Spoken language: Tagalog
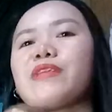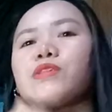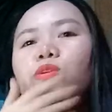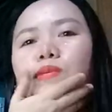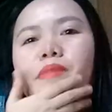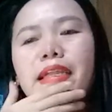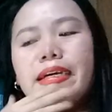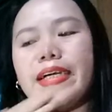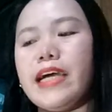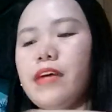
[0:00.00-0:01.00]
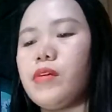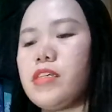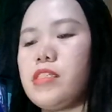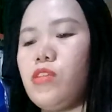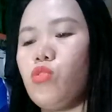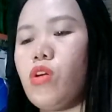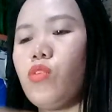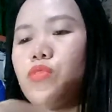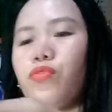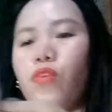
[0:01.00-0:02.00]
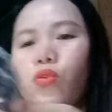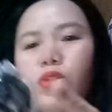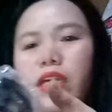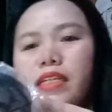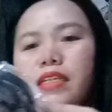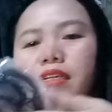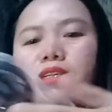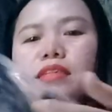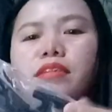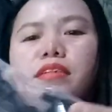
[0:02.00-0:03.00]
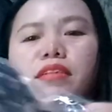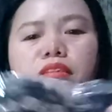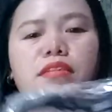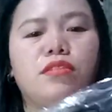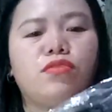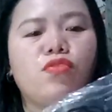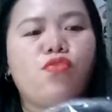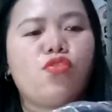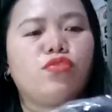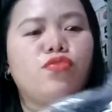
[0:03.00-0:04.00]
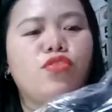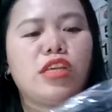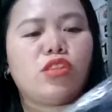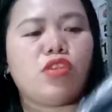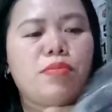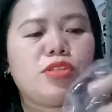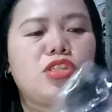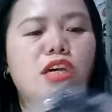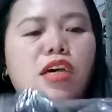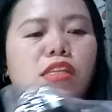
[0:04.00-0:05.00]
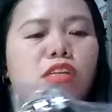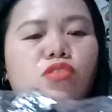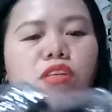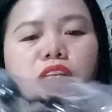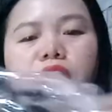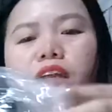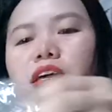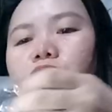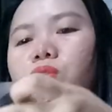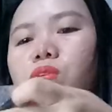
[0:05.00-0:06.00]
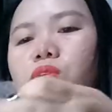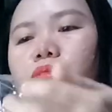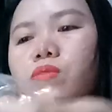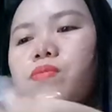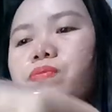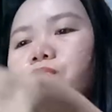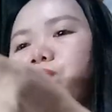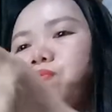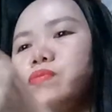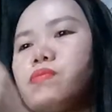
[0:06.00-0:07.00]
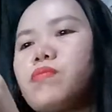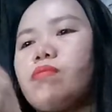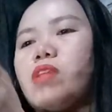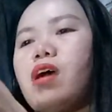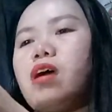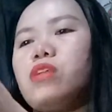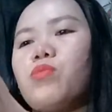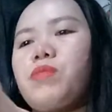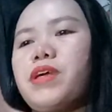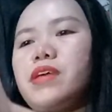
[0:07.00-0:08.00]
Sorry mga langga. Kasi yung akong phone ay nag phone phone. Ito naman siya. Dito na tinilagay yung nakaano ko.